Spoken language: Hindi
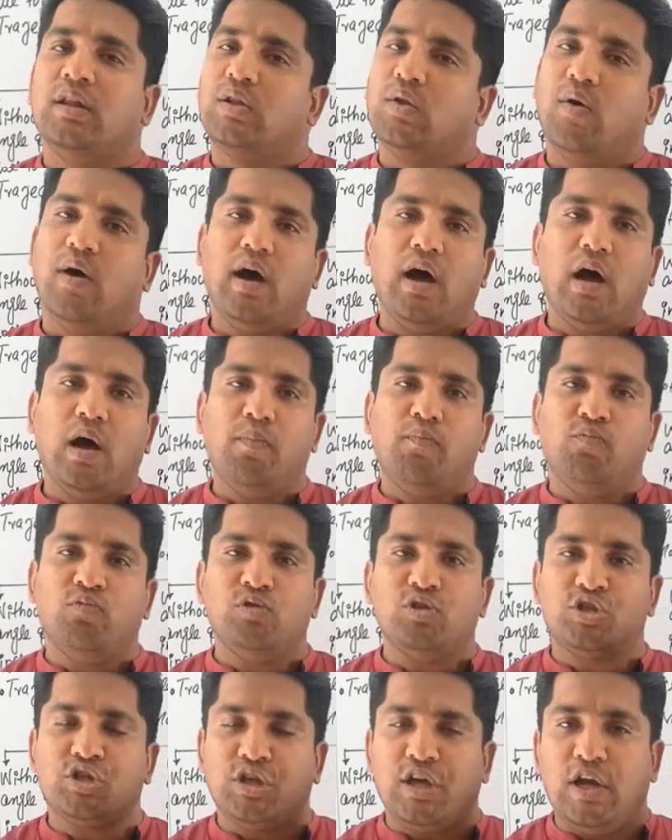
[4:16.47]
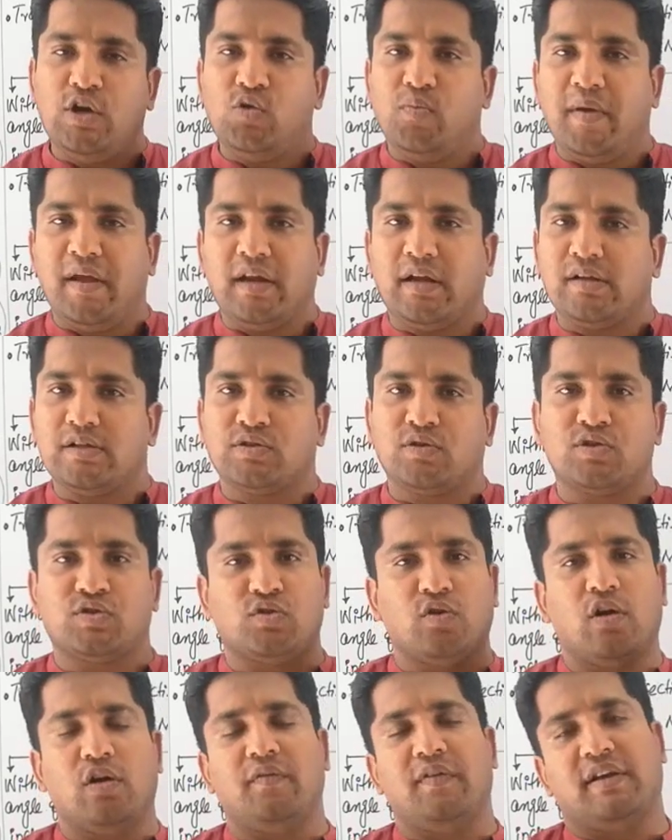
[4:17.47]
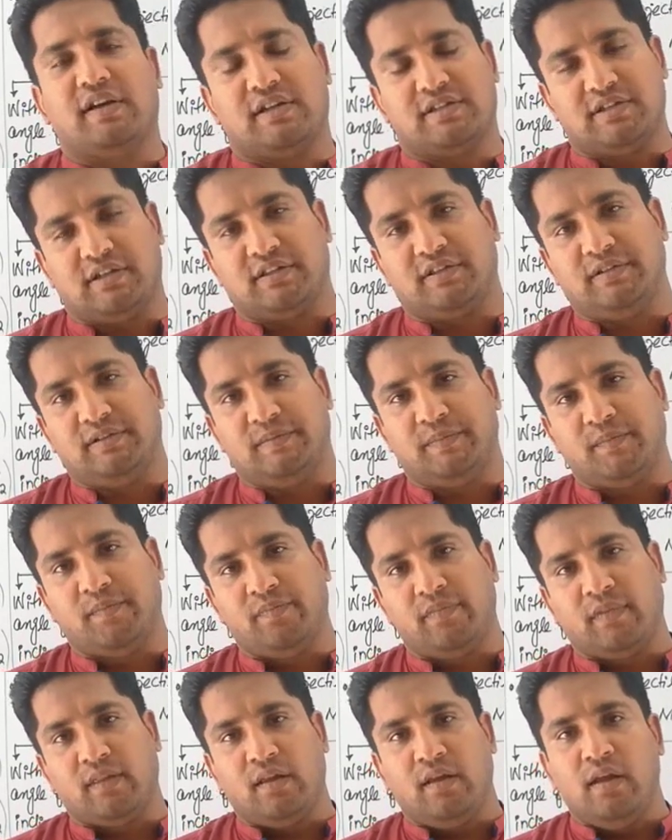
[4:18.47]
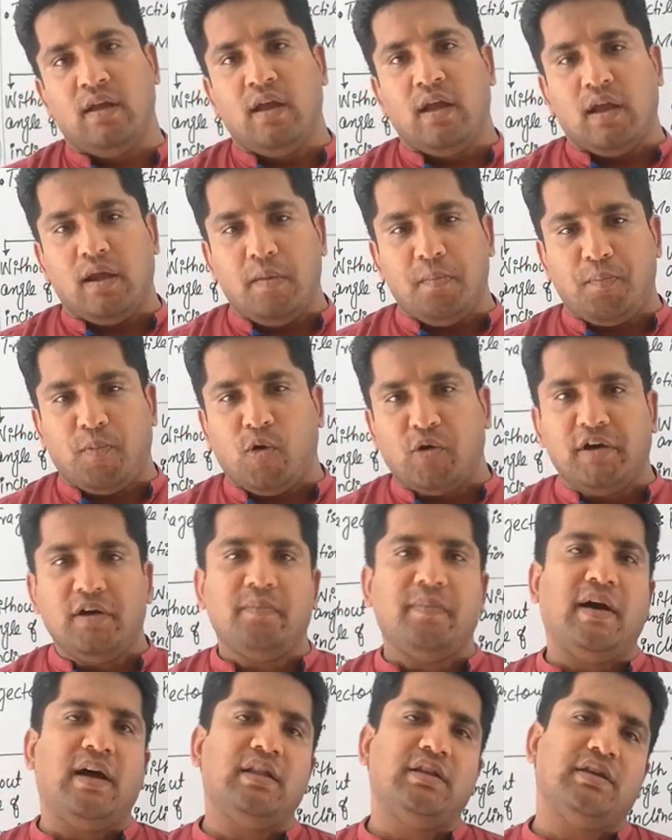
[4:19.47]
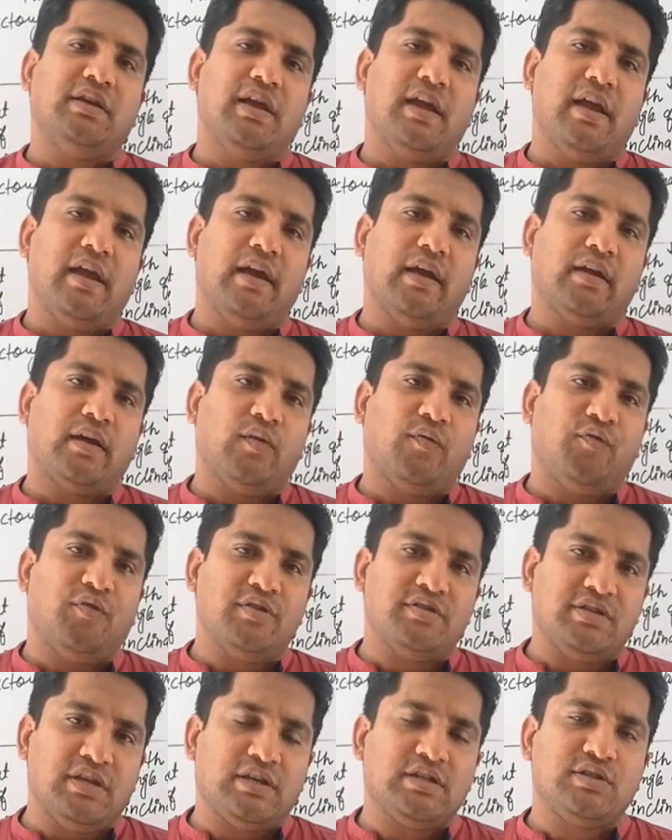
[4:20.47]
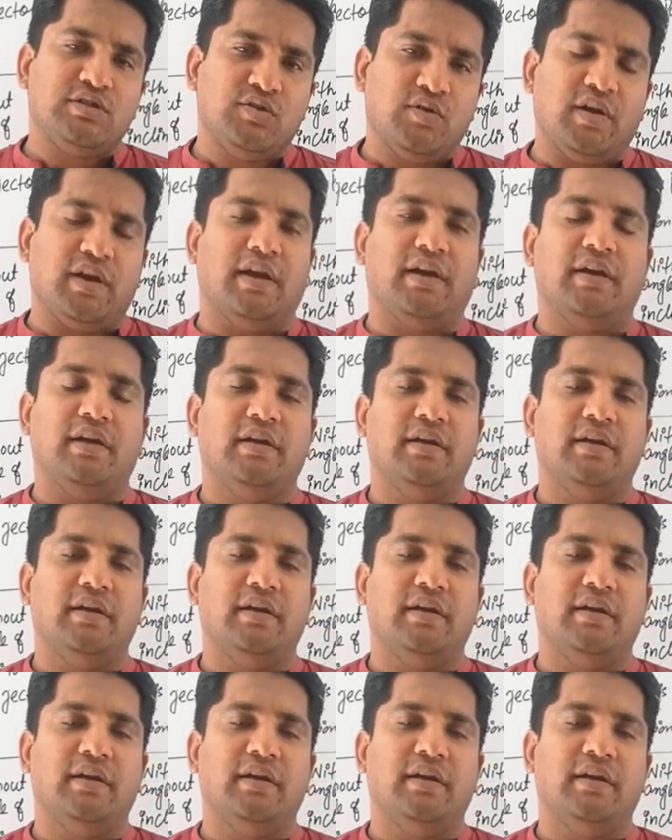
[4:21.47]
तो आप उन छः नुमेरिकल्स को सॉल्व नहीं कर सकते इम्पोर्टेंट बात यह है कि फ़िज़िक्स जो है